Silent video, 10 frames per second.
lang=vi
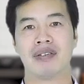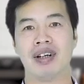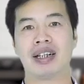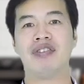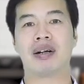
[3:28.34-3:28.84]

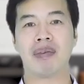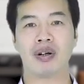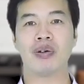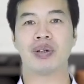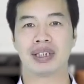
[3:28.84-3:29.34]
Vậy cái việc mắc
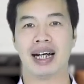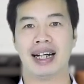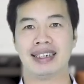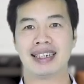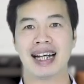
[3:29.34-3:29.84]
lỗi của
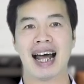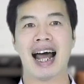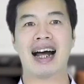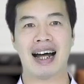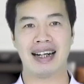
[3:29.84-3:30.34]
trẻ diễn ra
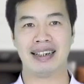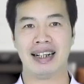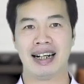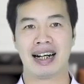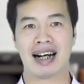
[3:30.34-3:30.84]
hàng ngày,
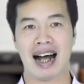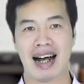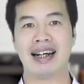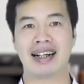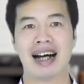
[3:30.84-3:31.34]

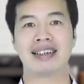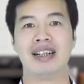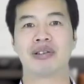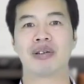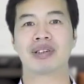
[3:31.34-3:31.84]
càng ngày càng
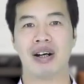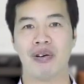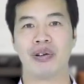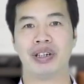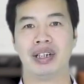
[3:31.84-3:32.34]
nhiều trong xã
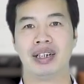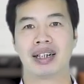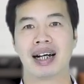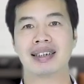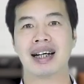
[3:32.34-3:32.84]
hội.
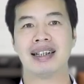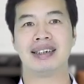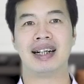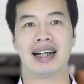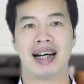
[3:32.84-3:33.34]
Các gia
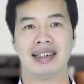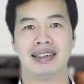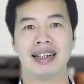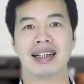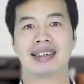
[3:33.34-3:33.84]
đình hiện nay,
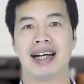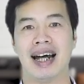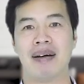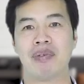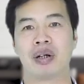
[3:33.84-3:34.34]
nhất là trẻ
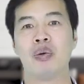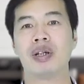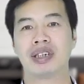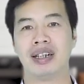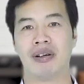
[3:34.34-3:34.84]
em được
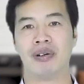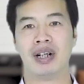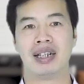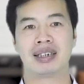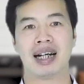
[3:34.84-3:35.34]
nuông chiều,
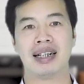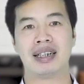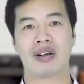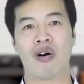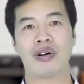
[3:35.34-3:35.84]
gia
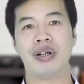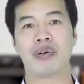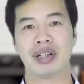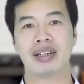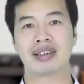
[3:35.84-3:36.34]
đình có
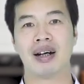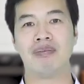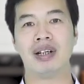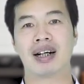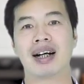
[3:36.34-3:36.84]
điều kiện
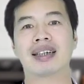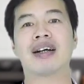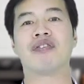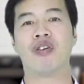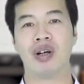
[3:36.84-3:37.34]
sống ở các cái
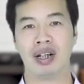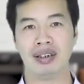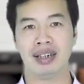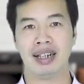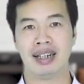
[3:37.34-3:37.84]
thành phố
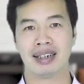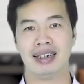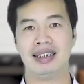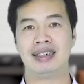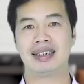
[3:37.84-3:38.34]
lớn
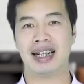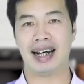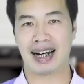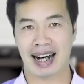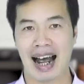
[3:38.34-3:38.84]
thì
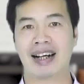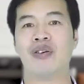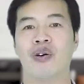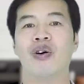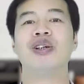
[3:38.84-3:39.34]
trẻ càng
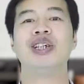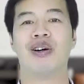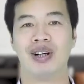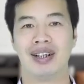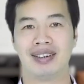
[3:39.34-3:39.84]
đổ lỗi
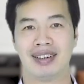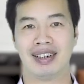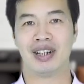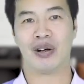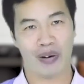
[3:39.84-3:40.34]
nhiều hơn,
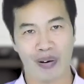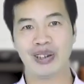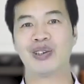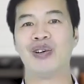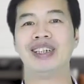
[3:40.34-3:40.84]

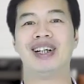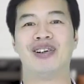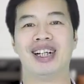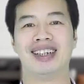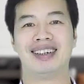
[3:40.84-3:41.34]
nói dối
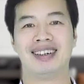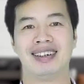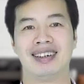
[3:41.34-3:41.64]
nhiều hơn,